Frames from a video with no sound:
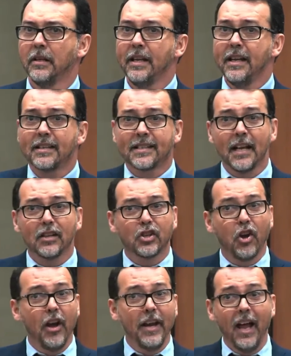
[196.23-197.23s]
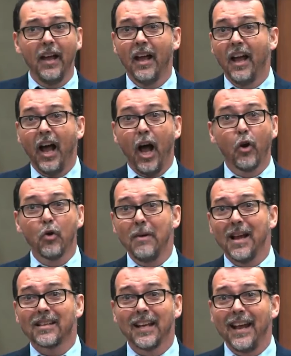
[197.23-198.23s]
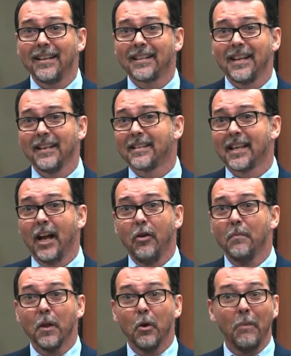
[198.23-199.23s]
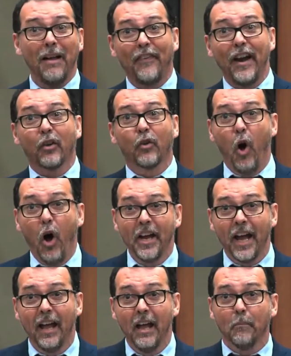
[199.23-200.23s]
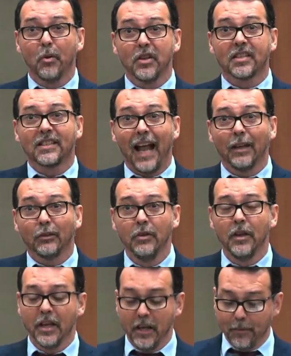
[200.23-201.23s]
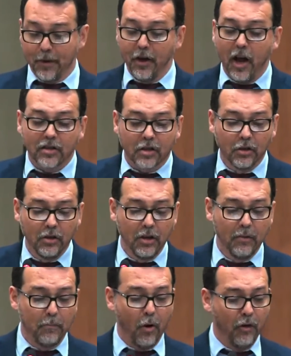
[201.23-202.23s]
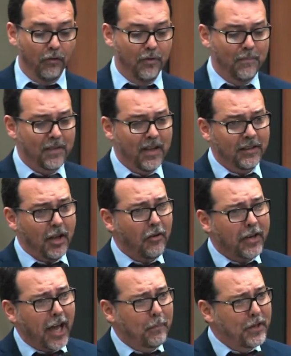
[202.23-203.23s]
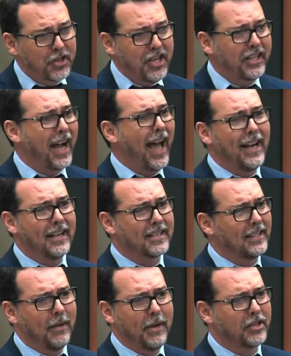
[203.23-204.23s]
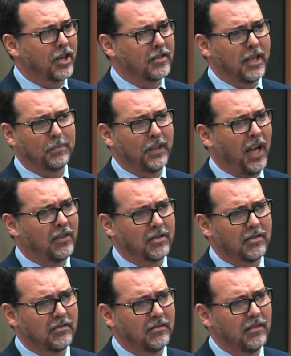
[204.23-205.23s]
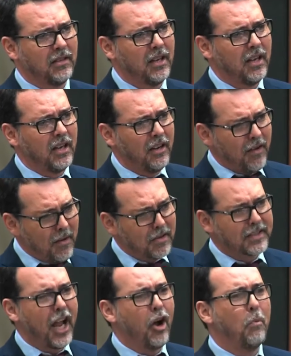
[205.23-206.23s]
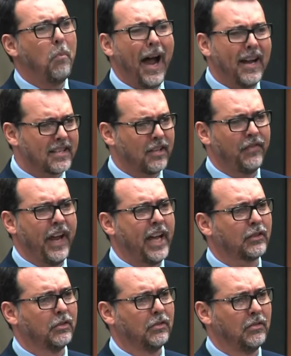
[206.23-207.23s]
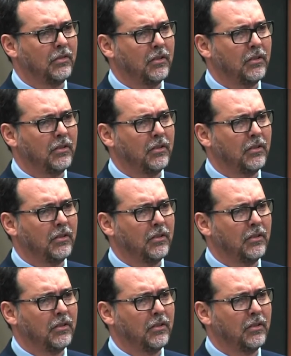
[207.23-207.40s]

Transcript: E sanciona algumas leis que são uma vergonha para o Estado e para o nosso povo. Então eu quero pedir encarecidamente aos deputados: vamos derrubar esse veto.